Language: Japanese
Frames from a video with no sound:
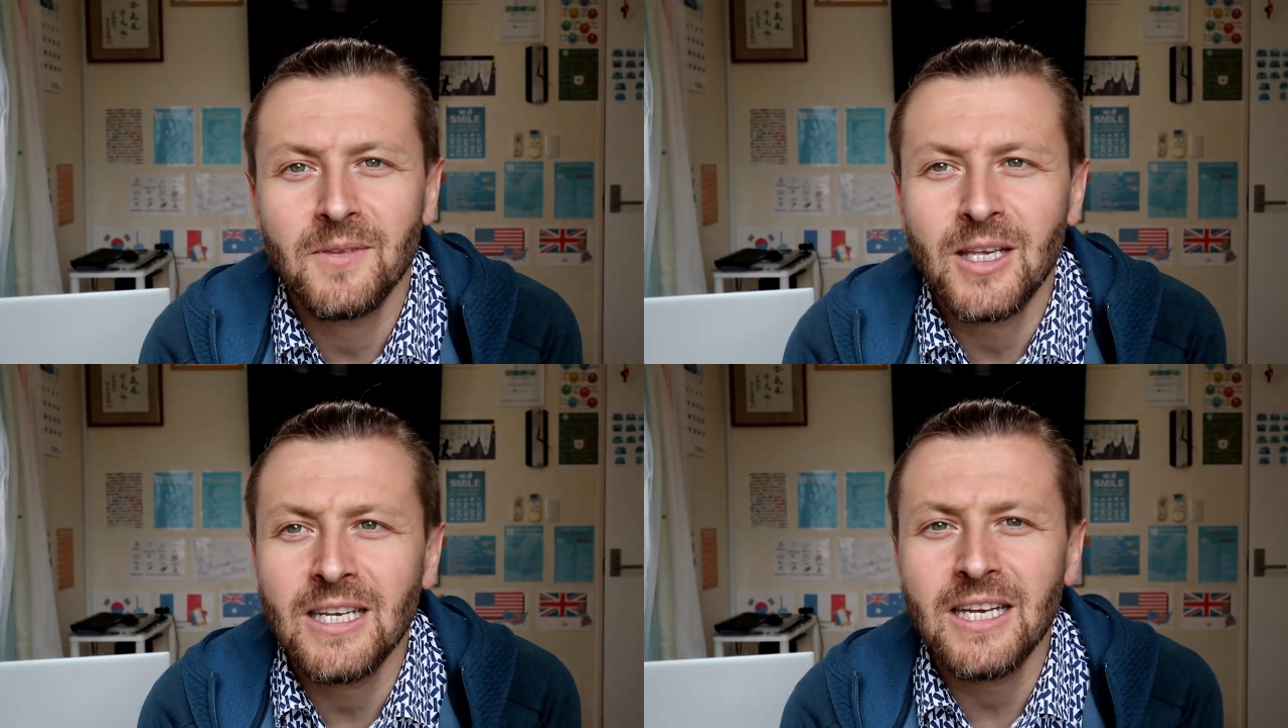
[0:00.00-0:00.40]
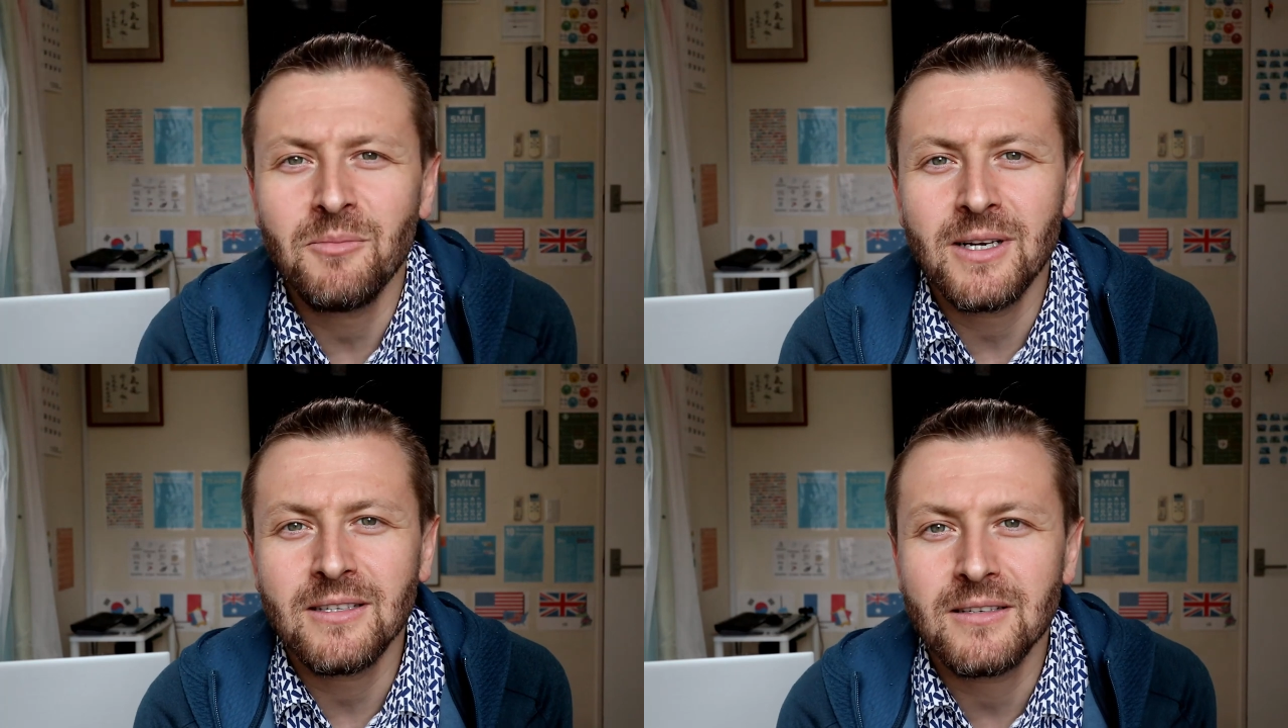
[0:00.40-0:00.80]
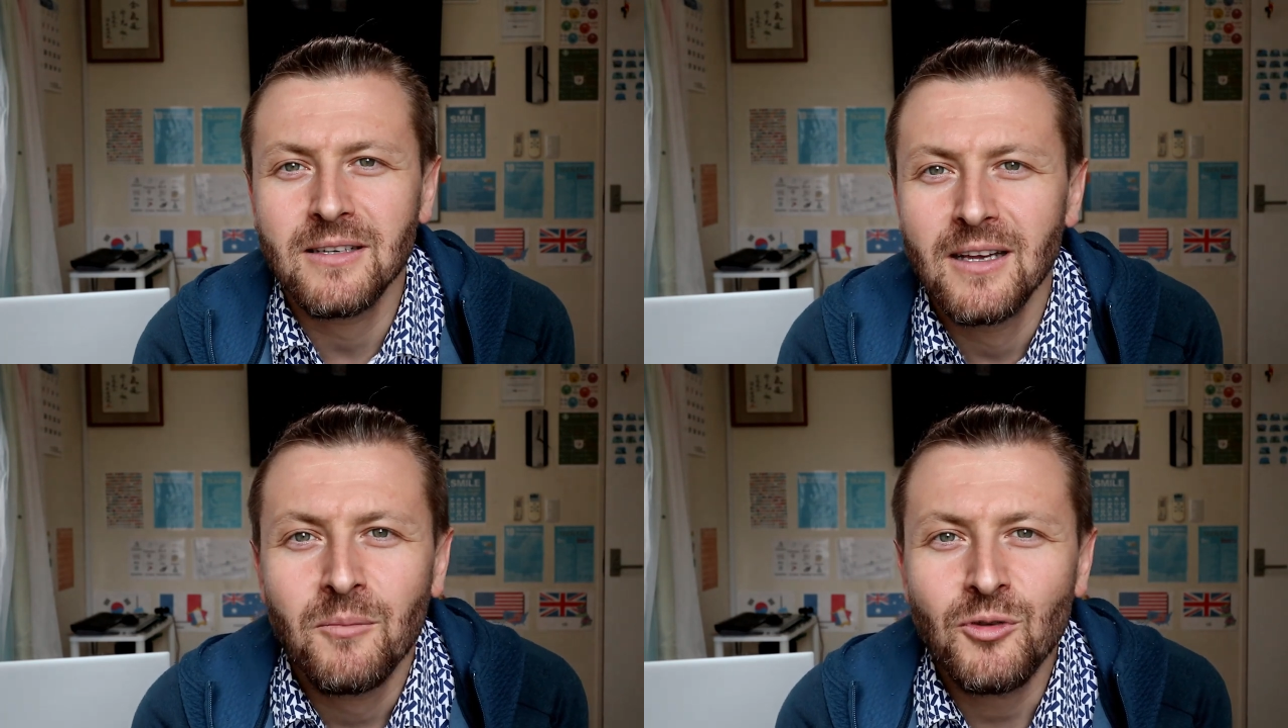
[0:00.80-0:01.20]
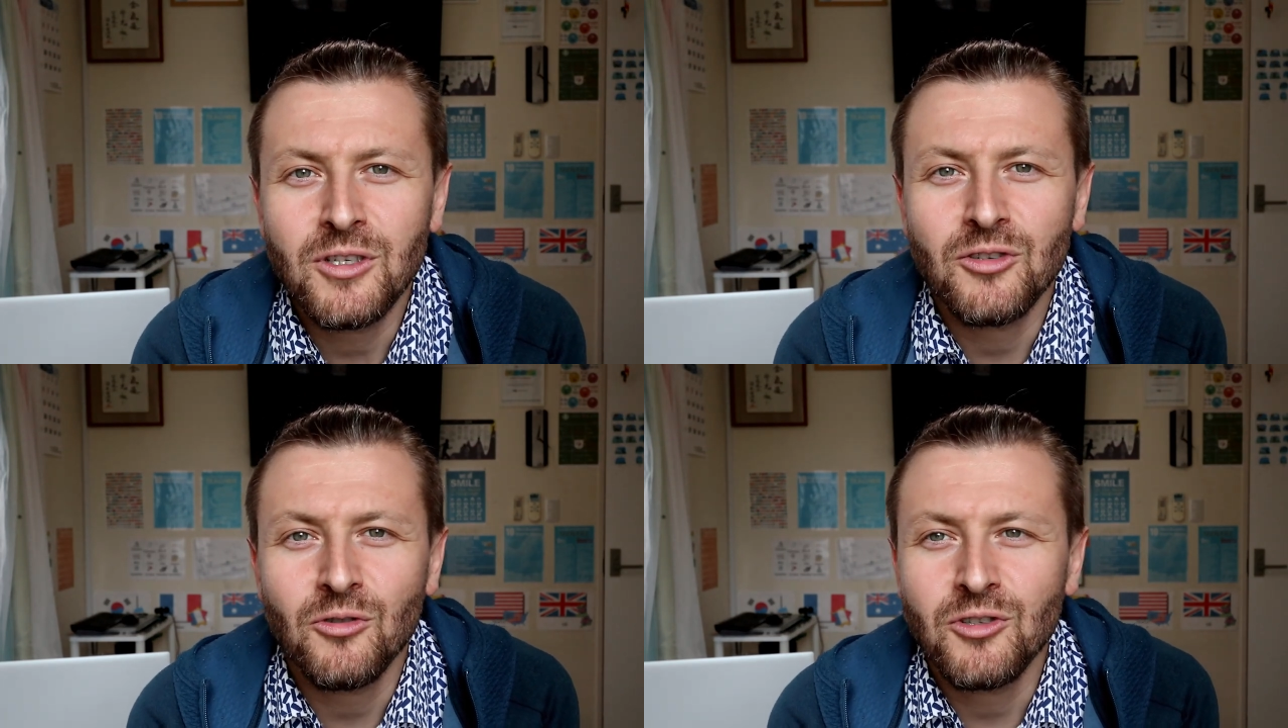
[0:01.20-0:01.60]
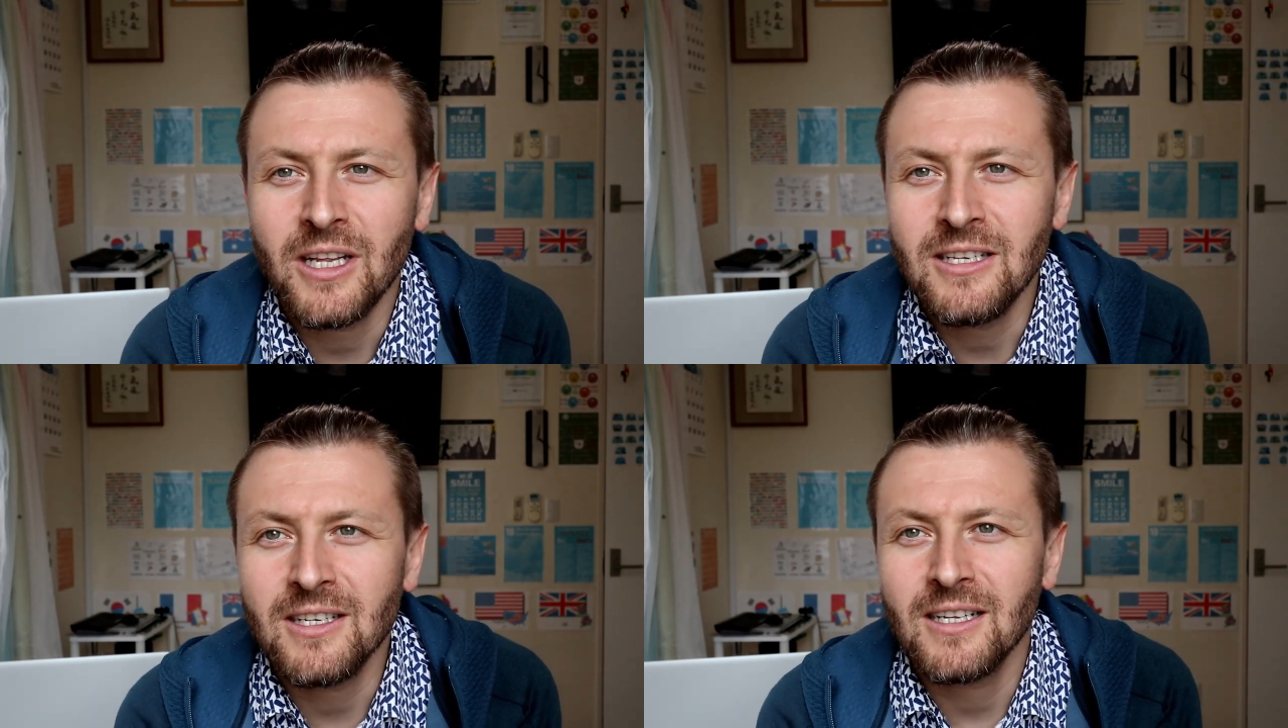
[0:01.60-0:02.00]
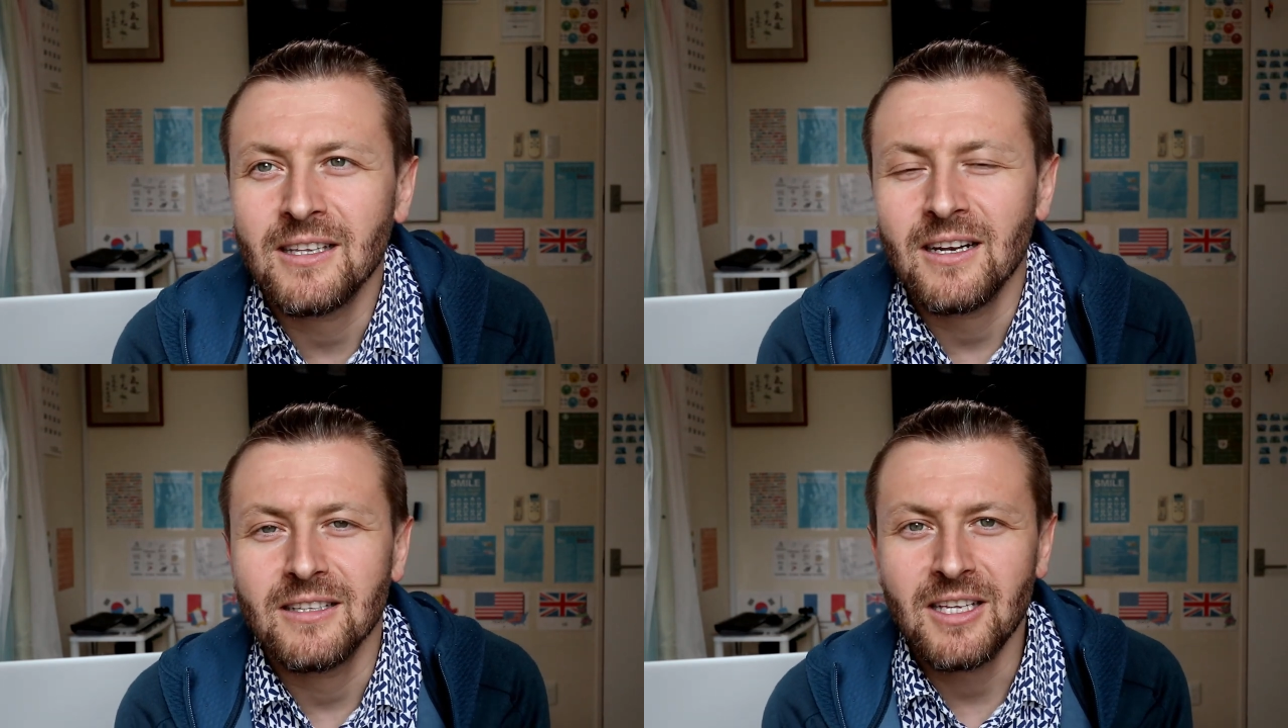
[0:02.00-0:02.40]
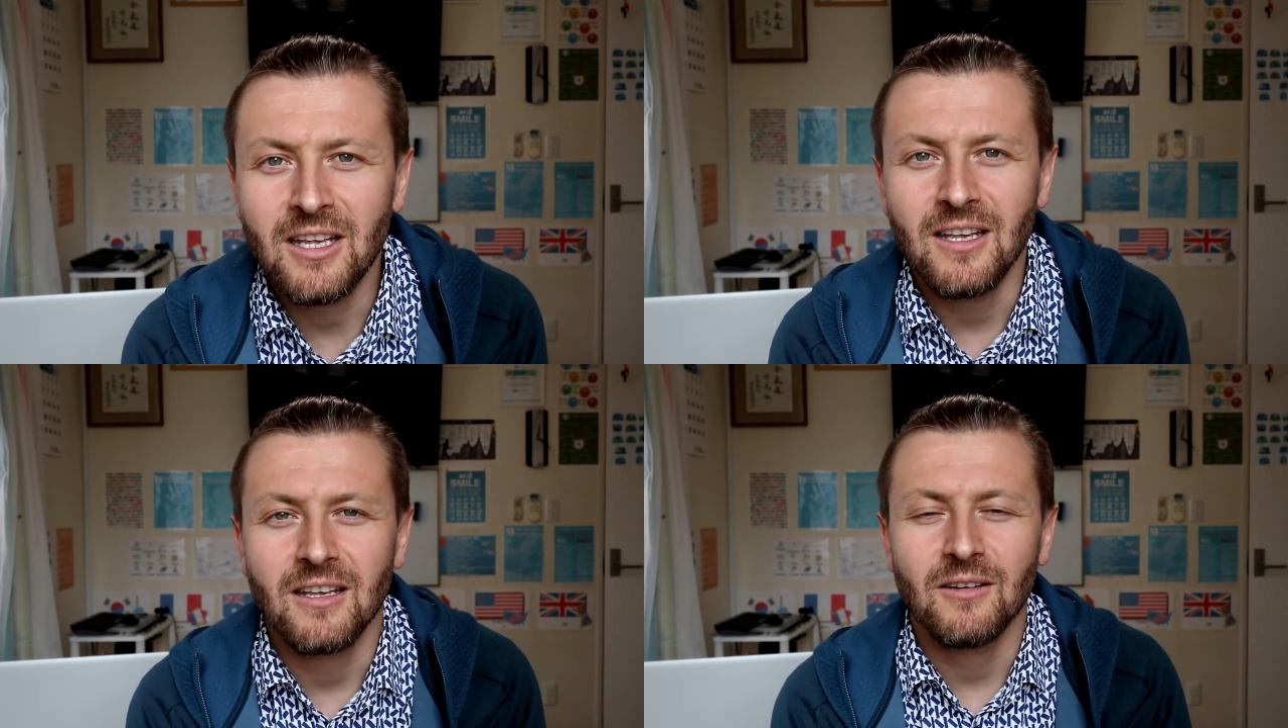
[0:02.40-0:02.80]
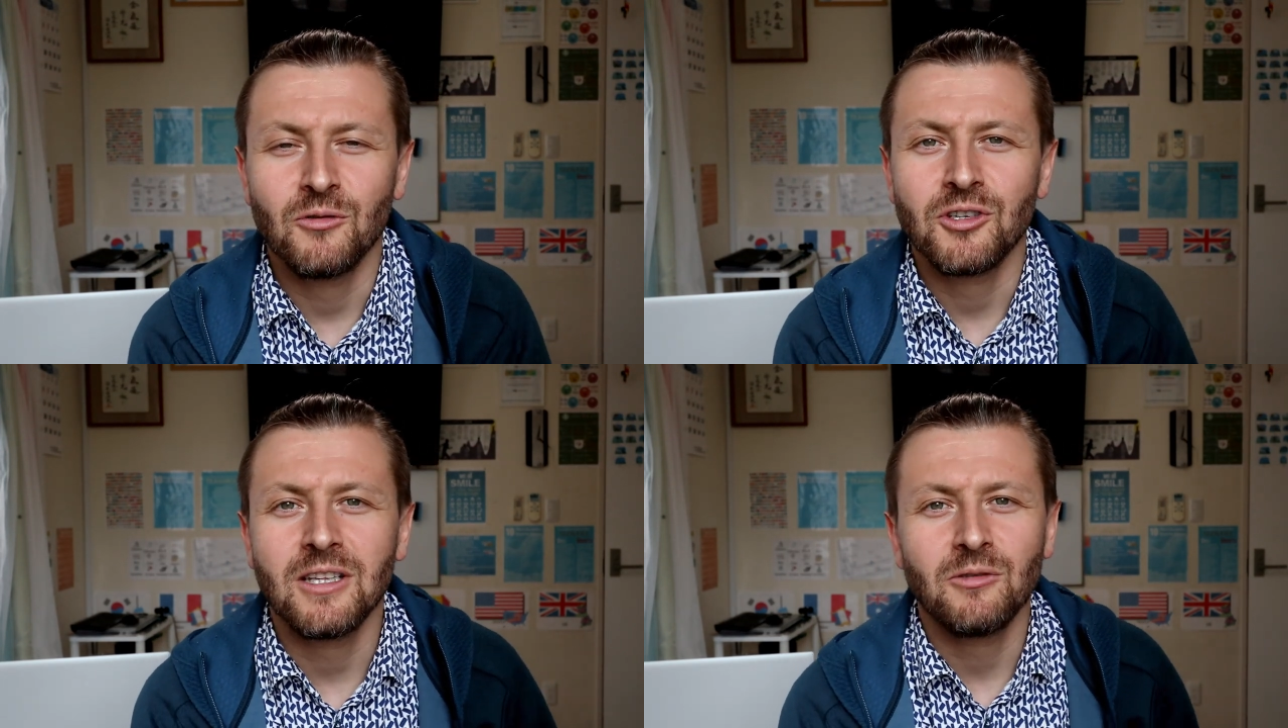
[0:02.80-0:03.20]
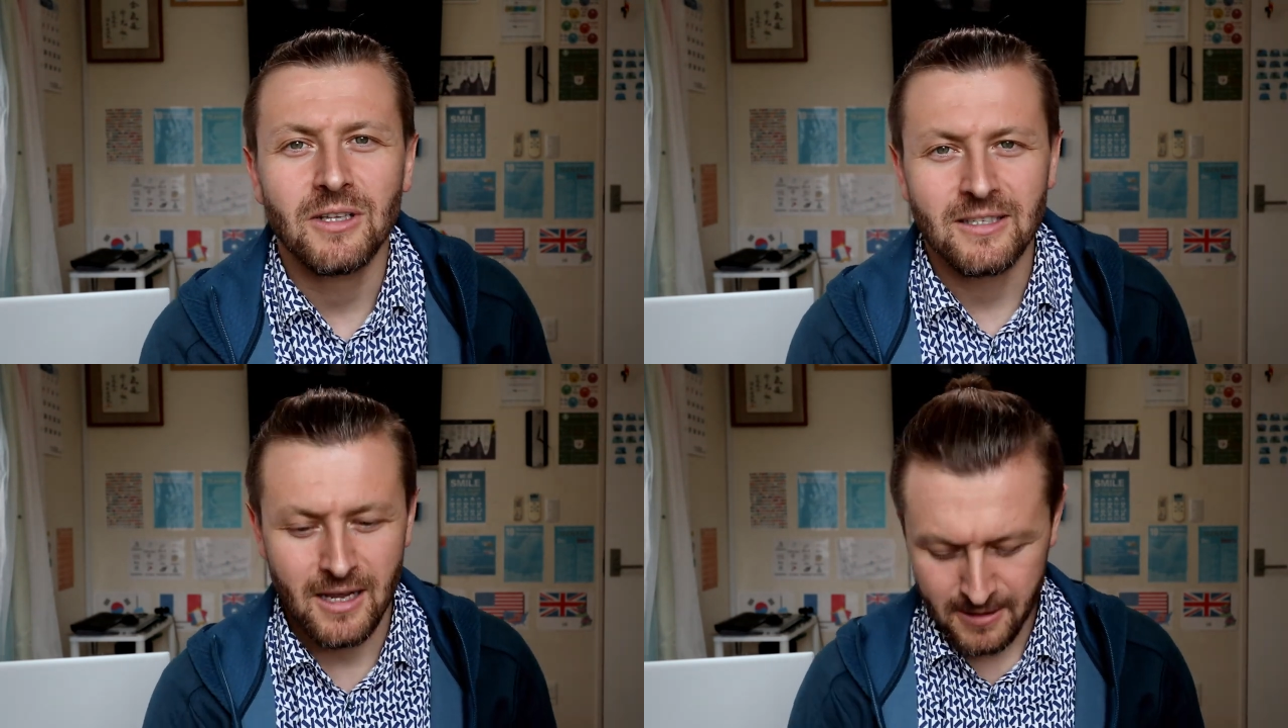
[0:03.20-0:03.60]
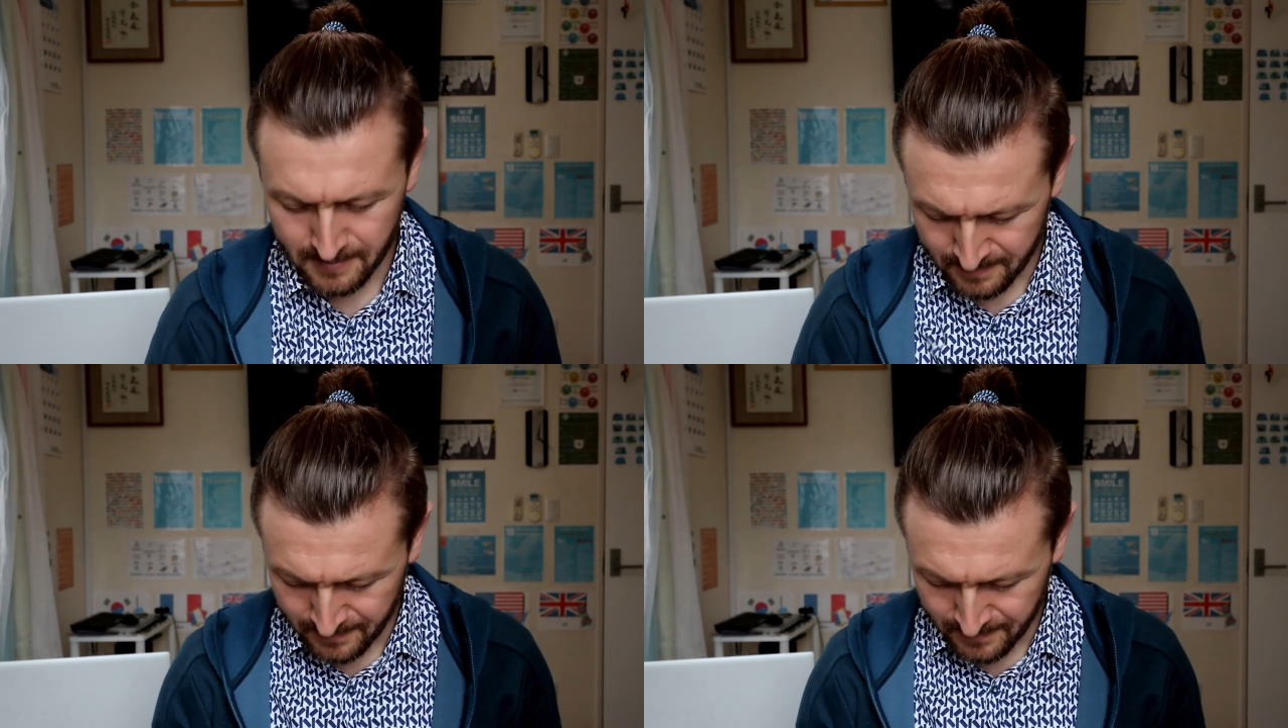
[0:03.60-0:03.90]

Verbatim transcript: 気になりますもしそういうチャレンジがあったら是非教えてください